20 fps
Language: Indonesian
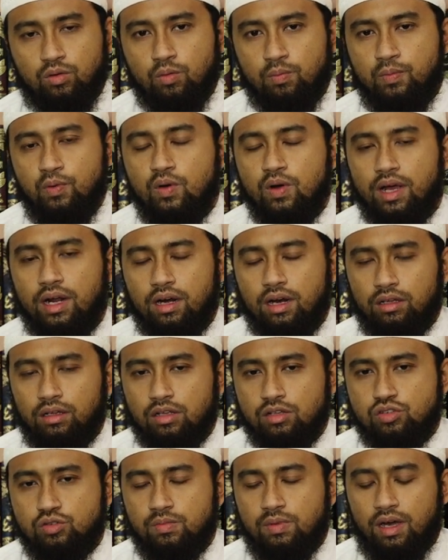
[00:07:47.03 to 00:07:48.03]
Hubungan
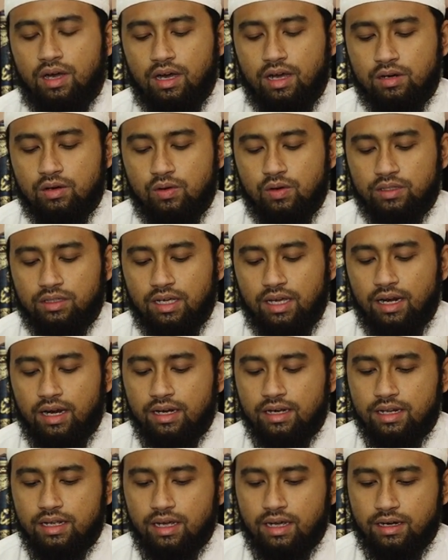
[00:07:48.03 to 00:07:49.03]
Allah Subhanahu wa
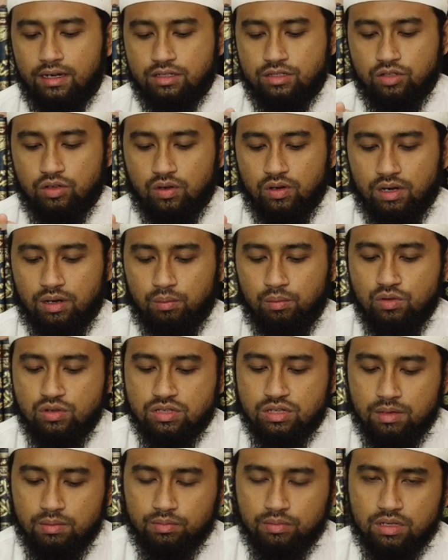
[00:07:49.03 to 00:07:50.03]
taala dengan seorang
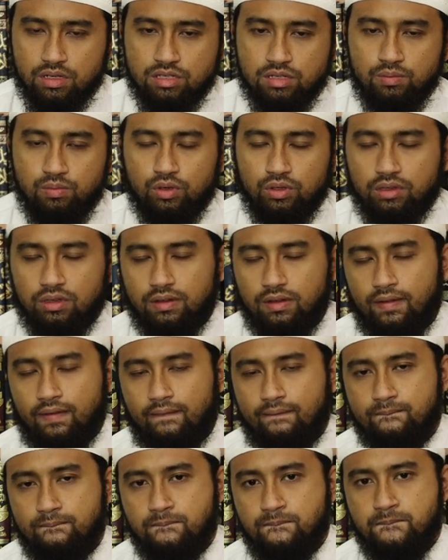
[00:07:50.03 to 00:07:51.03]
muslim tersebut
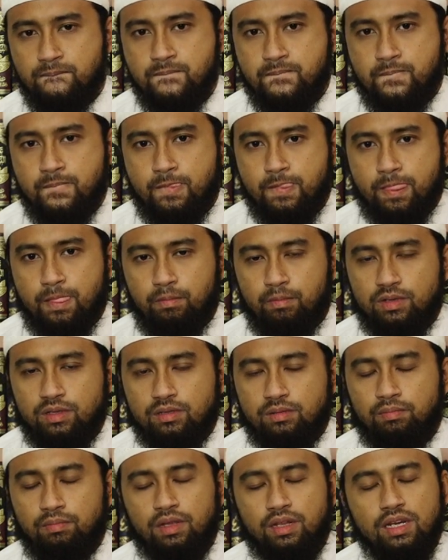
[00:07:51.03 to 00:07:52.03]

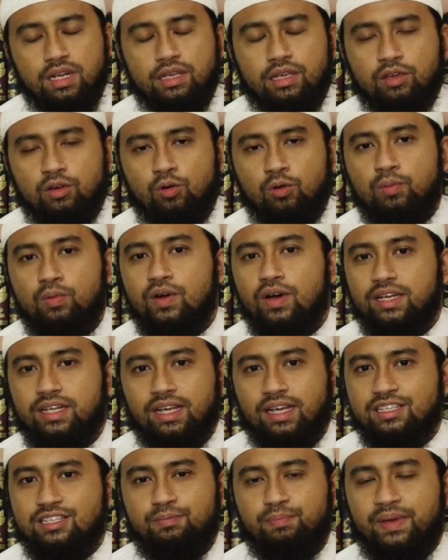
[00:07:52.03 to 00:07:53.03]
memiliki hubungan
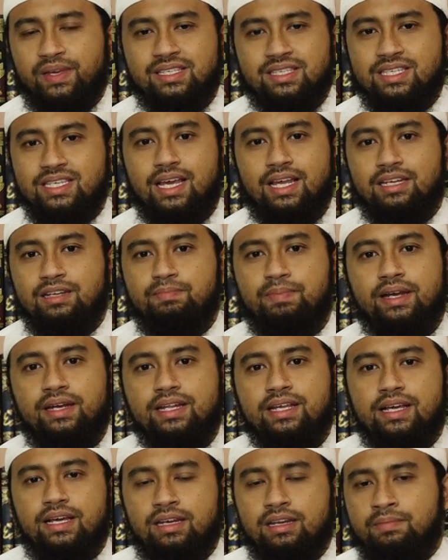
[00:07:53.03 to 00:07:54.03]
yang spesial
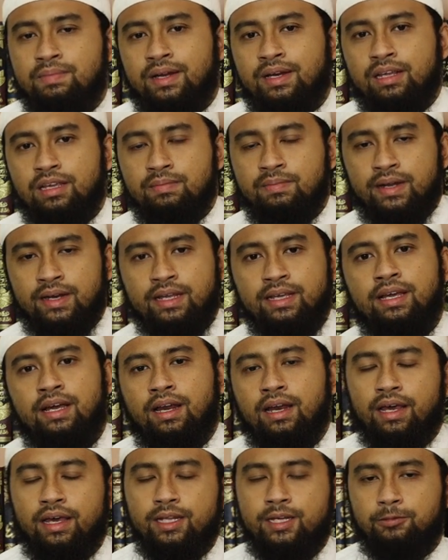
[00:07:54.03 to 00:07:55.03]
dibandingkan ibadah-ibadah
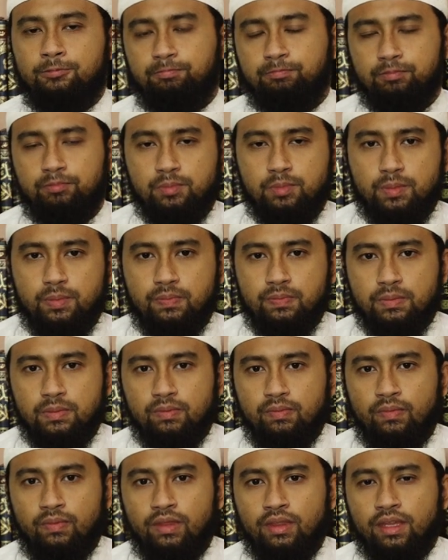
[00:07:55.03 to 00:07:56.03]
yang lain.
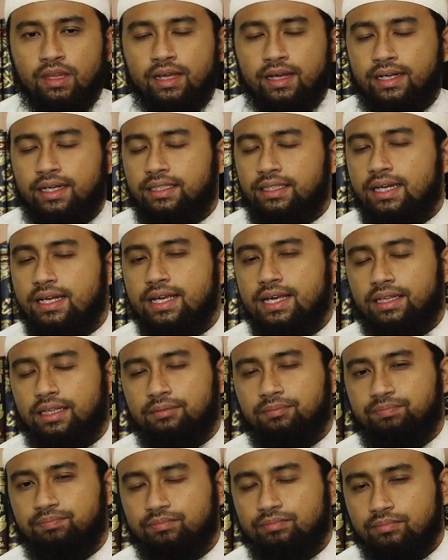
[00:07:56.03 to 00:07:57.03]
Kita lihat
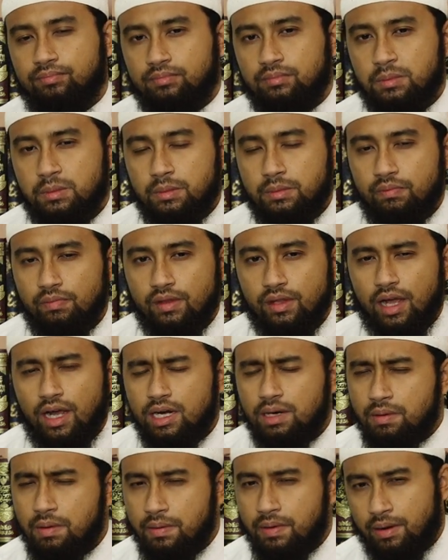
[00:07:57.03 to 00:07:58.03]

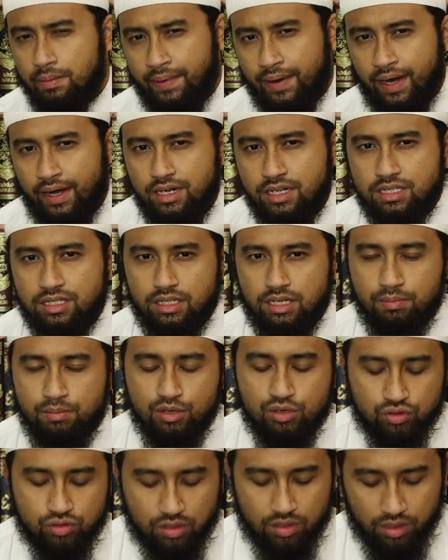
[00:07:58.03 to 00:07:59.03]
ada beberapa hadis
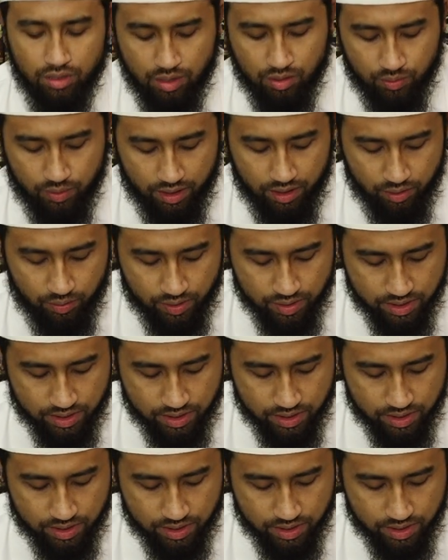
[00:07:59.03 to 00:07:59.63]
Nabi Shallallahu Alaihi